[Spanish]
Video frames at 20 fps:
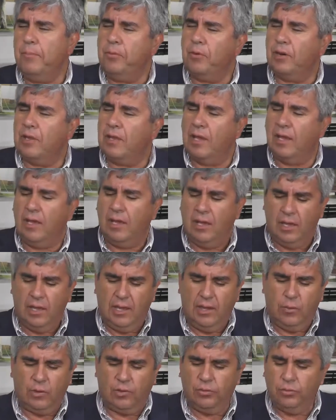Es
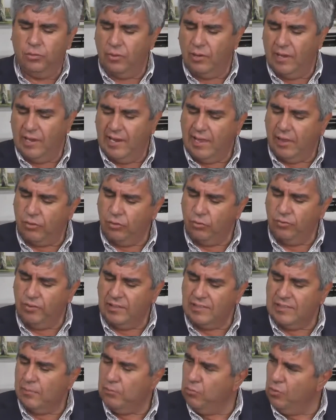porque cuando el
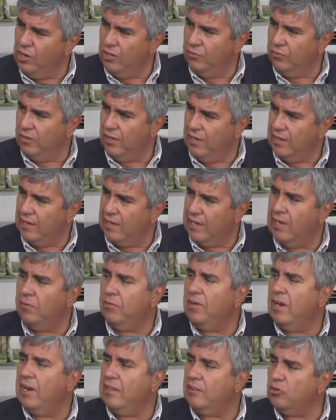adobe se mueve,
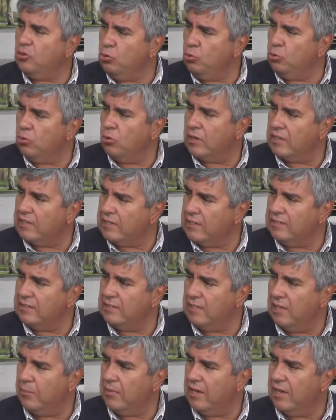quiebra el estuco que está
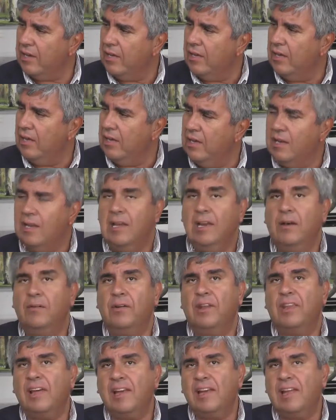encima. Y
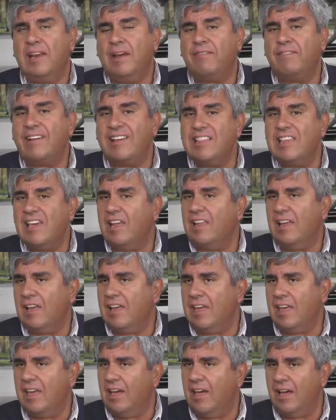la verdad es que la
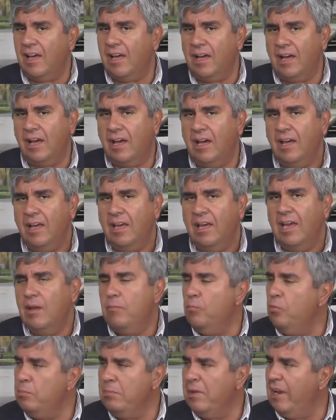fachada queda
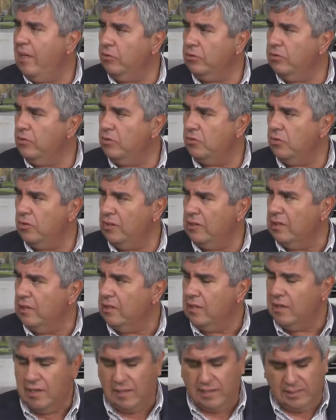en muy malas
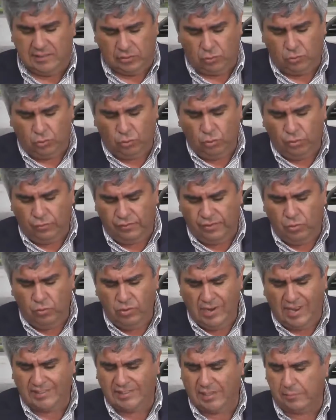condiciones. Y si uno
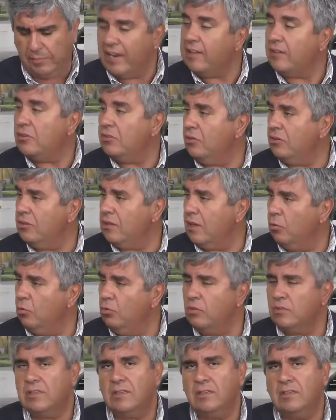ve una separación de
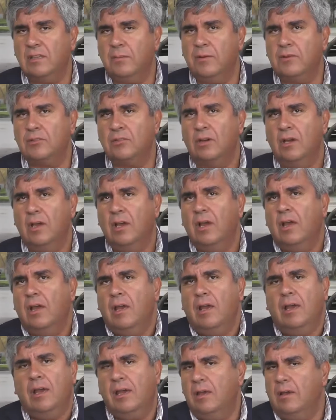algunos centímetros,
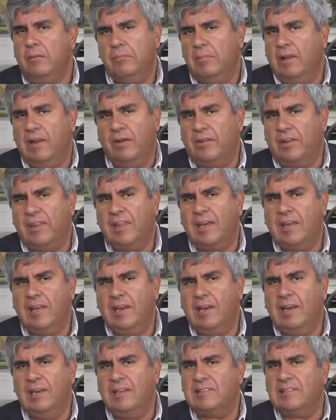eh, la verdad
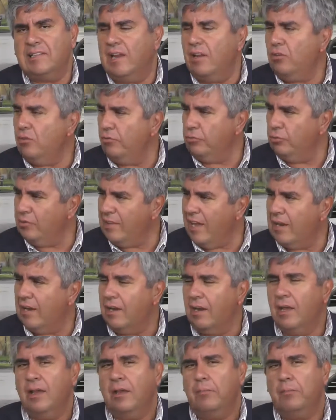es que el escenario es
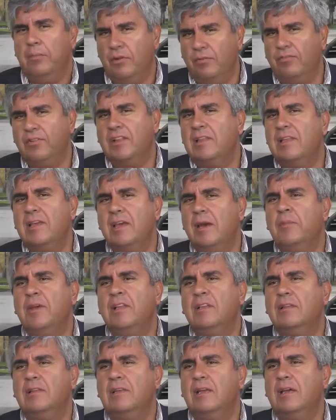brutal, pero
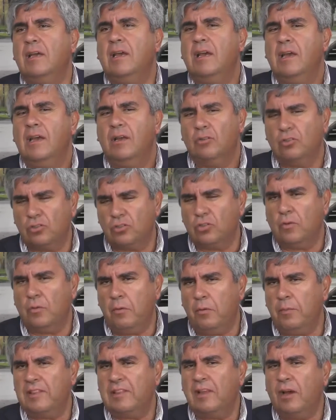efectivamente
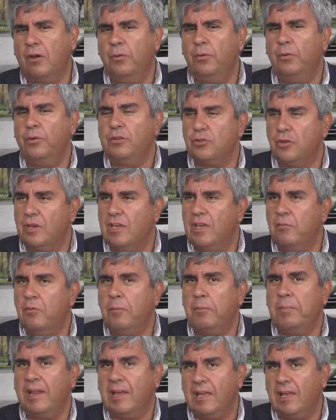nosotros hemos mandado a nuestros
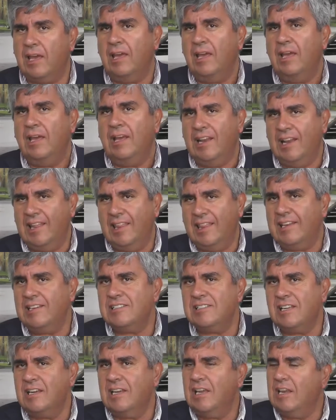equipos para que le
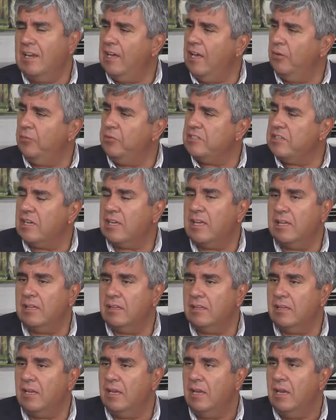den tranquilidad a nuestra
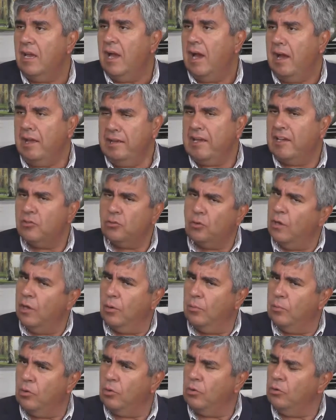gente. Hay casos
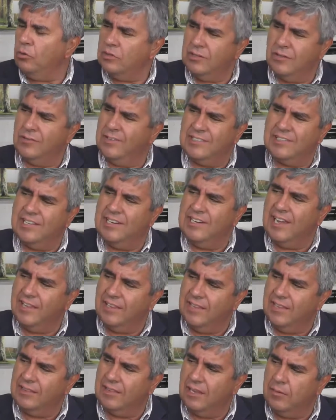que a lo mejor no se va a hacer
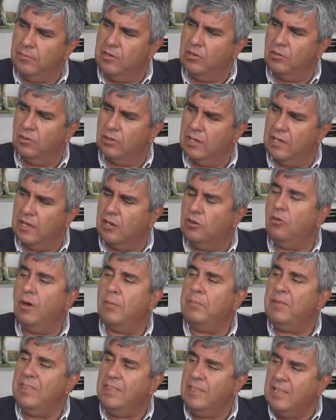nada en términos de que
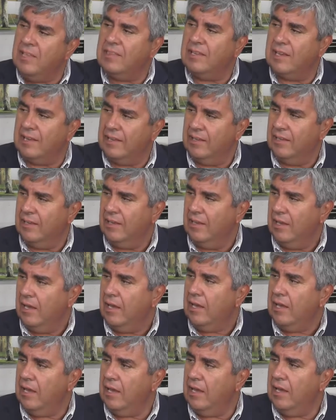no amedita
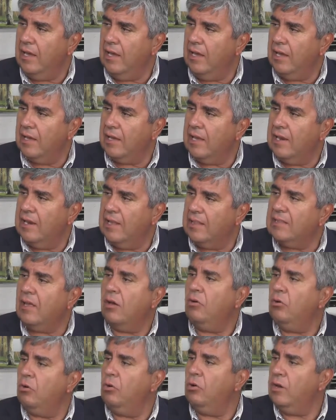eh, que el
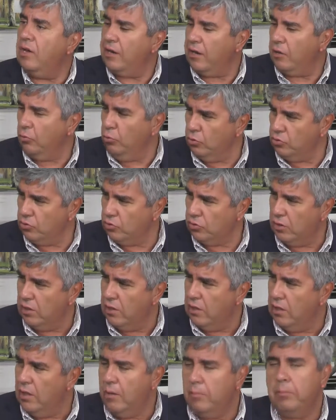Estado coloque recursos